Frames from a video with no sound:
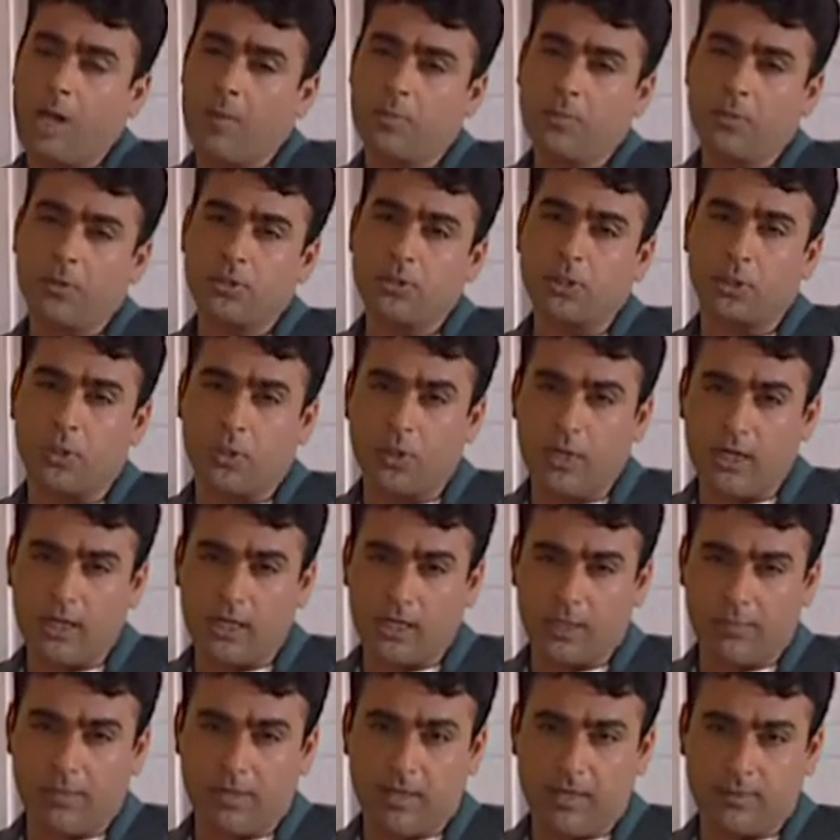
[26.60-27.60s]
आपको
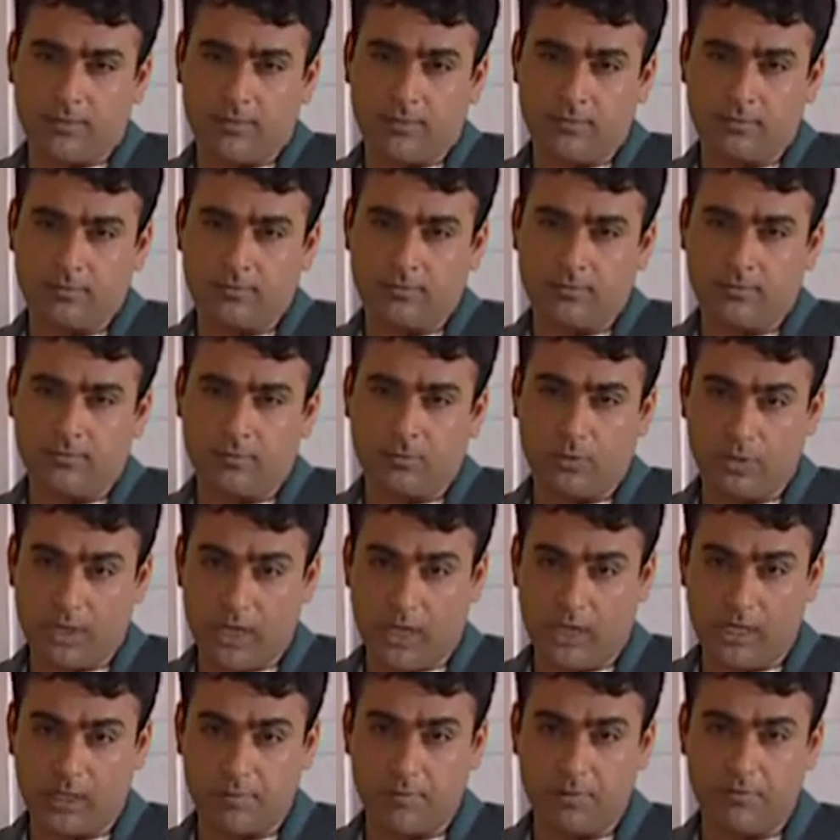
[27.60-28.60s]
छोड़ने के बाद वो
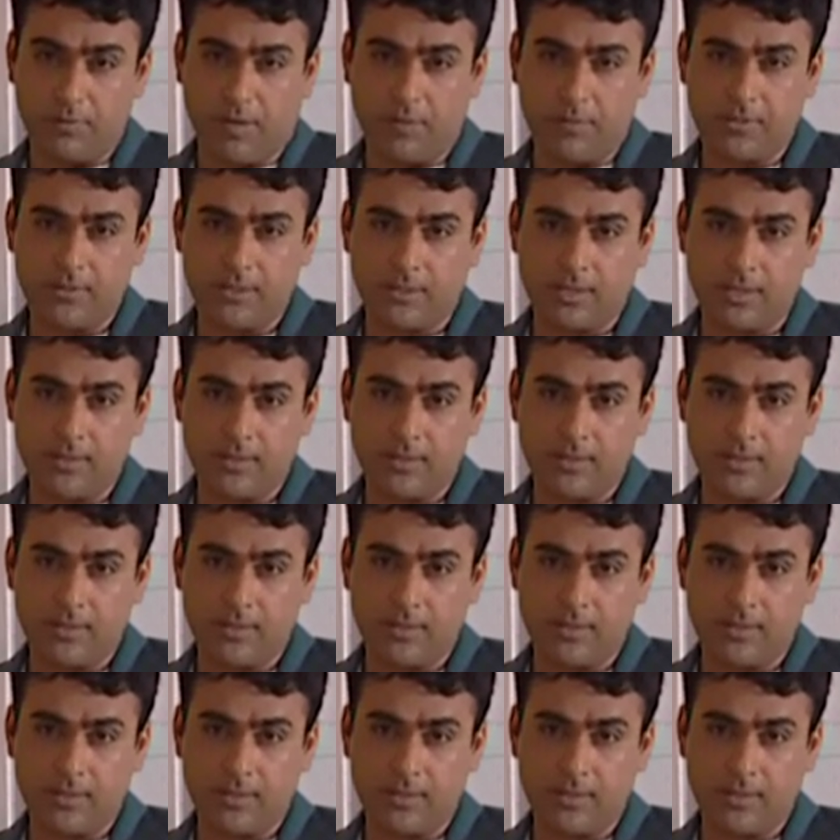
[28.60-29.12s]
यहाँ कभी वापस